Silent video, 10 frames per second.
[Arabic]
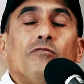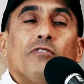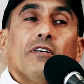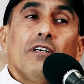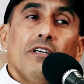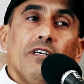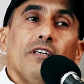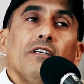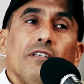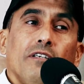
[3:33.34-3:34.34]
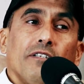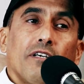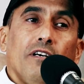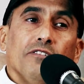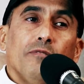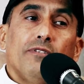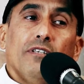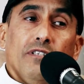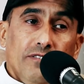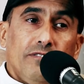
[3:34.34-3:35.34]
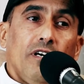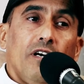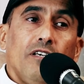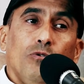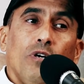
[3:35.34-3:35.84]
فيعني خاطبنا الاتحاد